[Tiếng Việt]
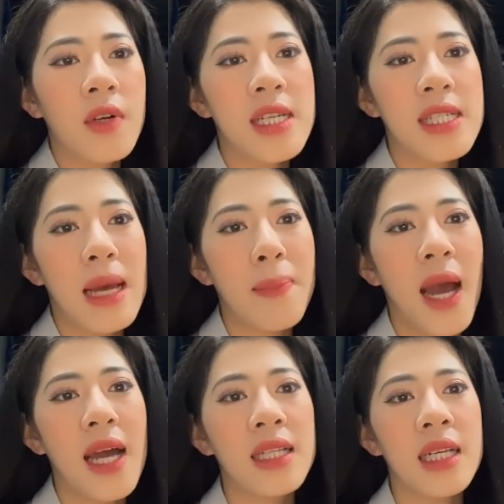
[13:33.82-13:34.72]
Với
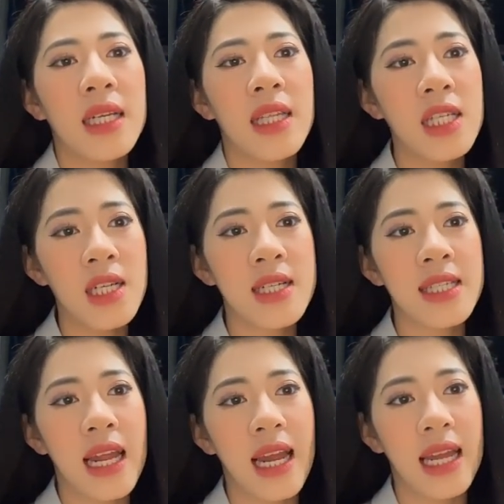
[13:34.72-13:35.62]
Sapa thì tiết trời
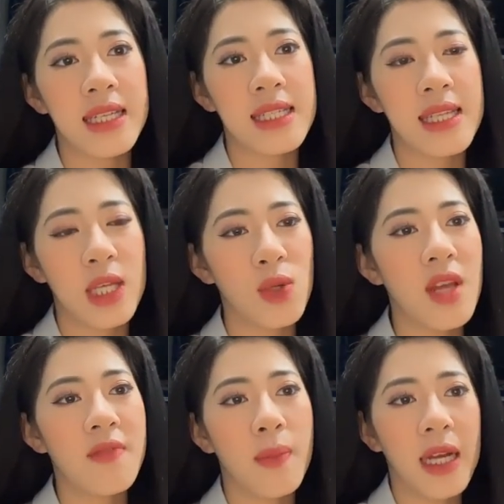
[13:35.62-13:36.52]
xe lạnh sẽ xuất
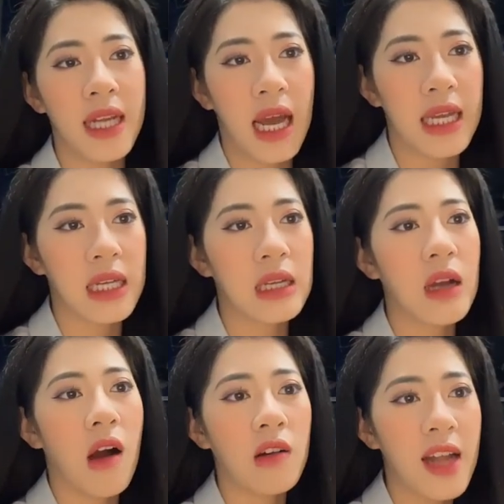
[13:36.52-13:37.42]
hiện vào ban ngày
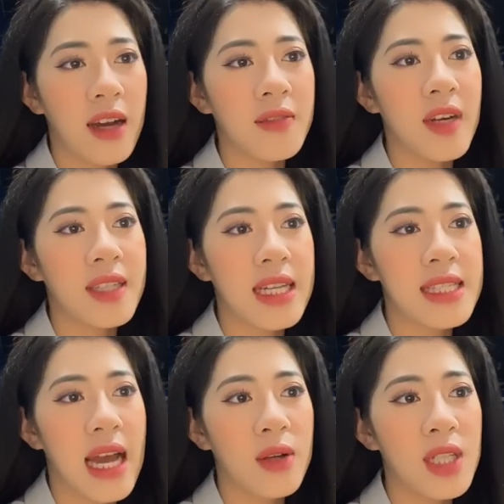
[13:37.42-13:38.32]
Có nắng và tạnh
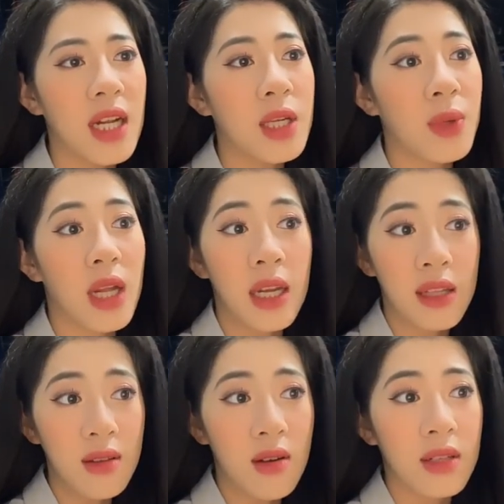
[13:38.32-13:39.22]
giáo chính là điều kiện
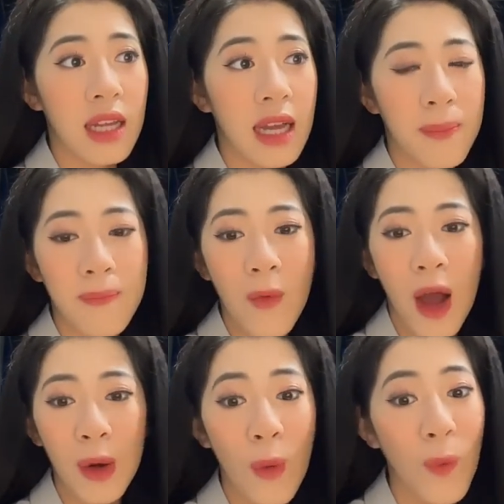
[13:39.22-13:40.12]
lý tưởng để ngắm
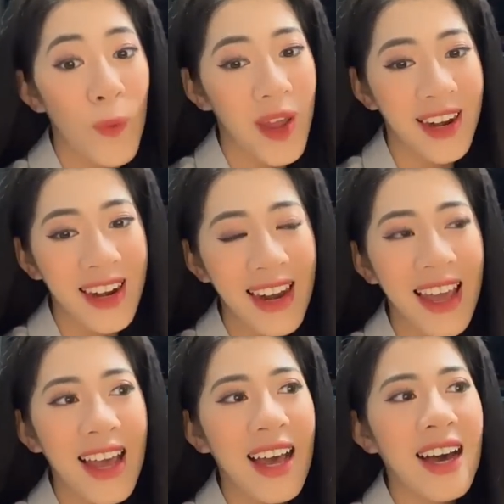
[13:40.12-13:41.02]
hoa đỗ quyên
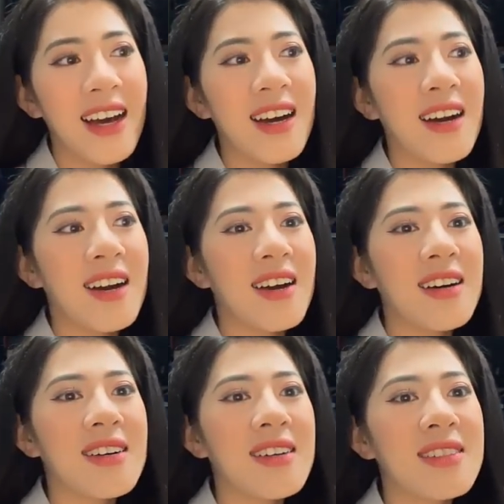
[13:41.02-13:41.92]

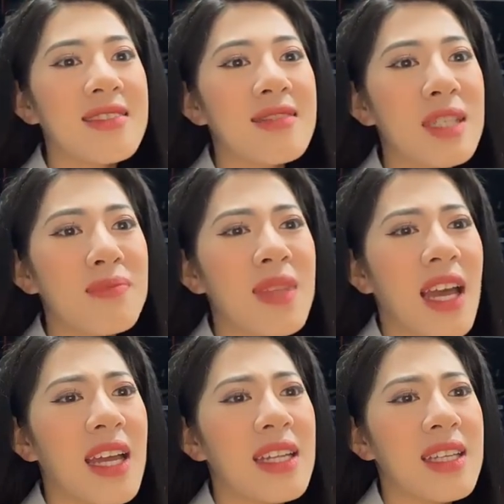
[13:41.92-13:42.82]
à, Dịp
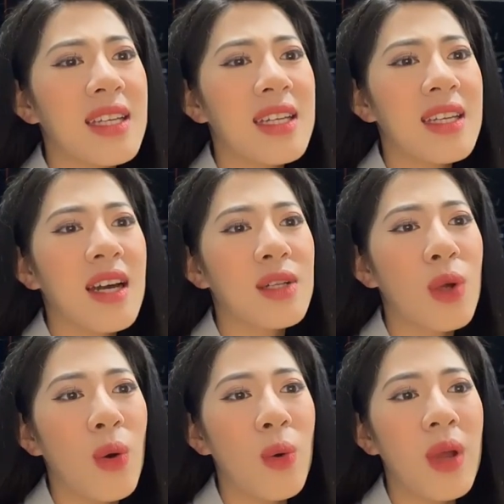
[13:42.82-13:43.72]
này thì ờ,
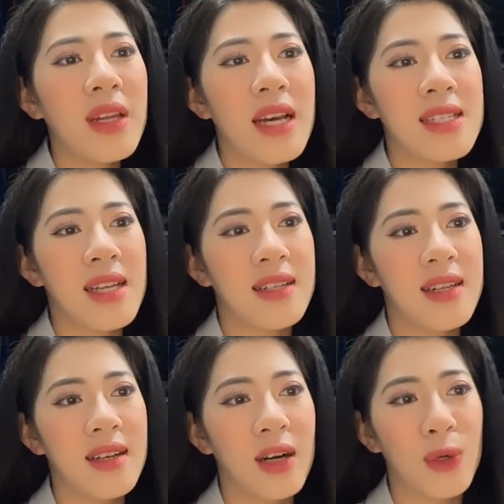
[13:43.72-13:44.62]
đỗ quyên đang dần
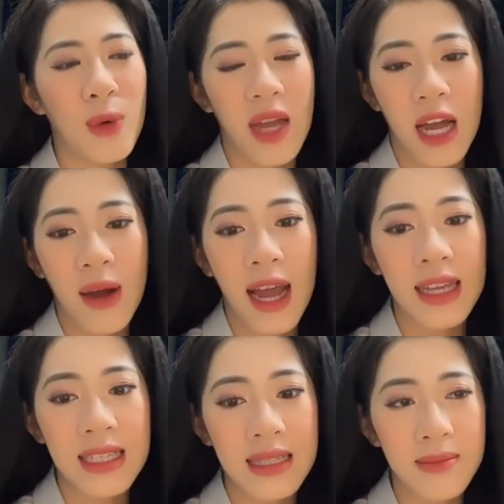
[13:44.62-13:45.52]
nở ở độ cao
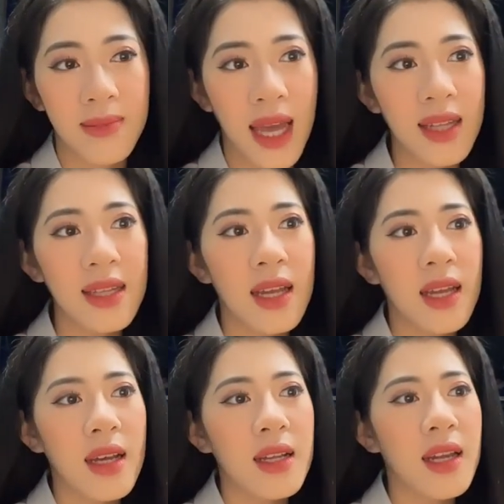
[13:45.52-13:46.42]
2.000m
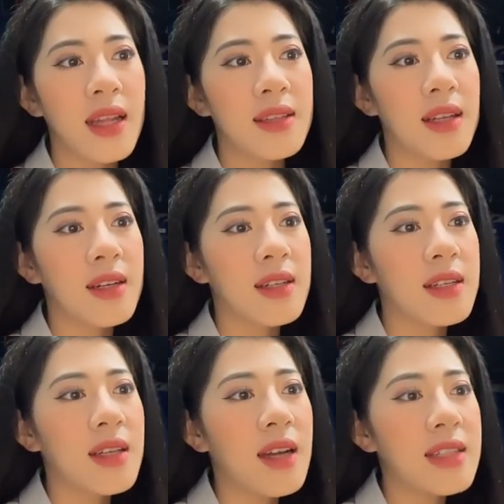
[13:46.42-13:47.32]
Lên
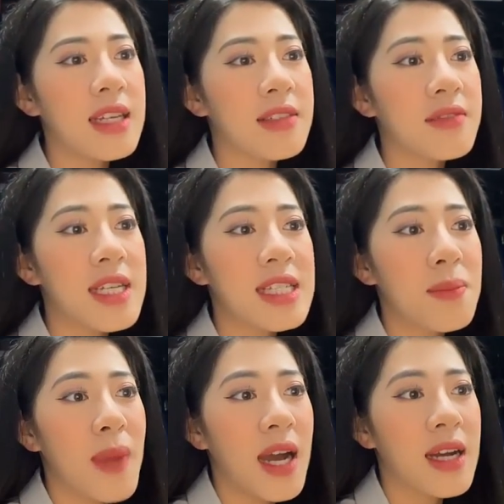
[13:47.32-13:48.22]
tới ờ, đỉnh Phan
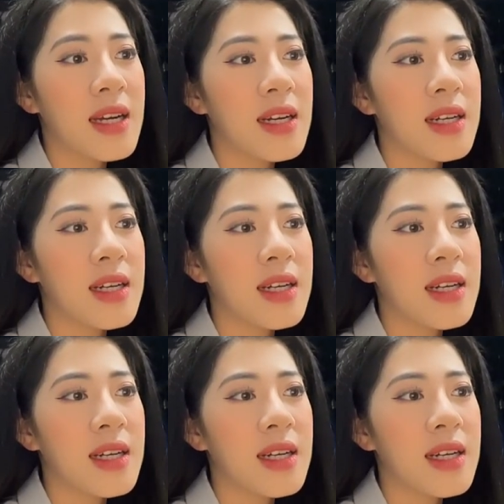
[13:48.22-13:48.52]
Xipang